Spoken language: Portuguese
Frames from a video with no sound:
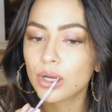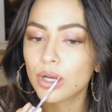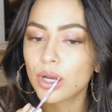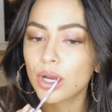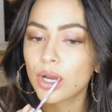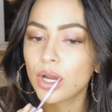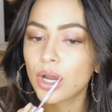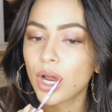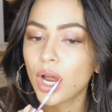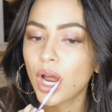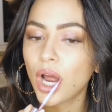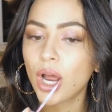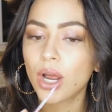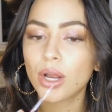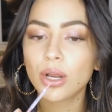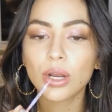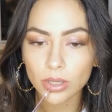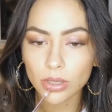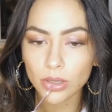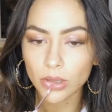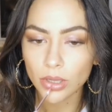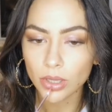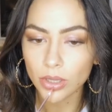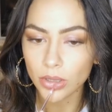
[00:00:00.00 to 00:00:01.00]
Tô
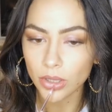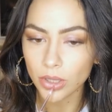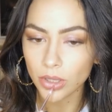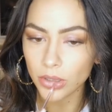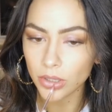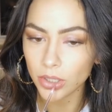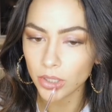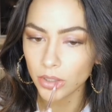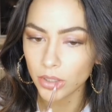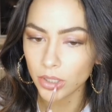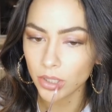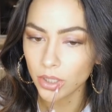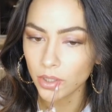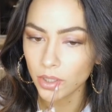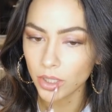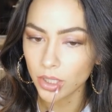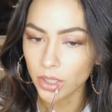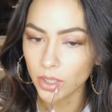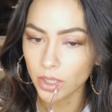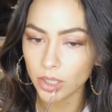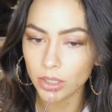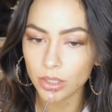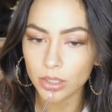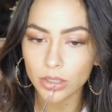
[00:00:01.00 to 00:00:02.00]
saindo do
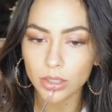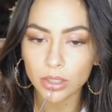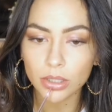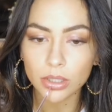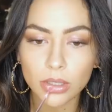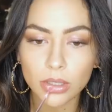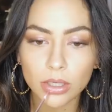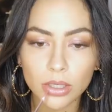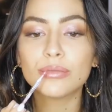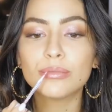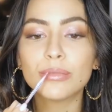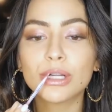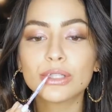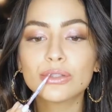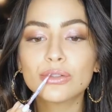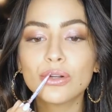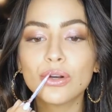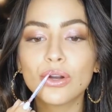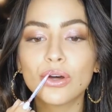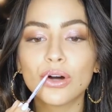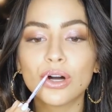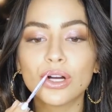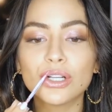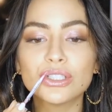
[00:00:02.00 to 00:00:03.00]
consultório
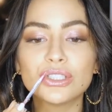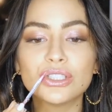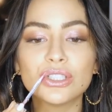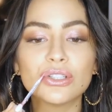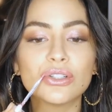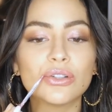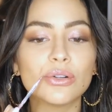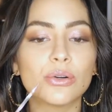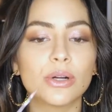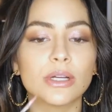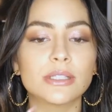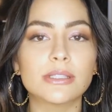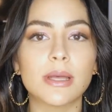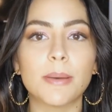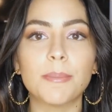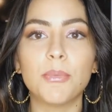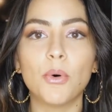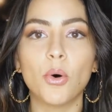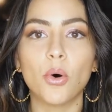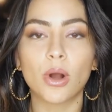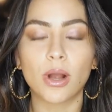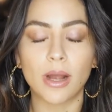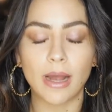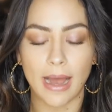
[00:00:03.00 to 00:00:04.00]
dermatológico com essa
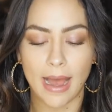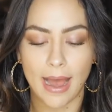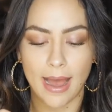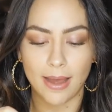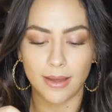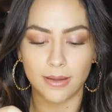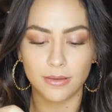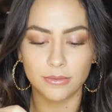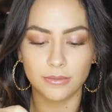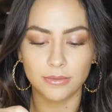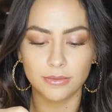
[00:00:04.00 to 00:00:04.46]
boca.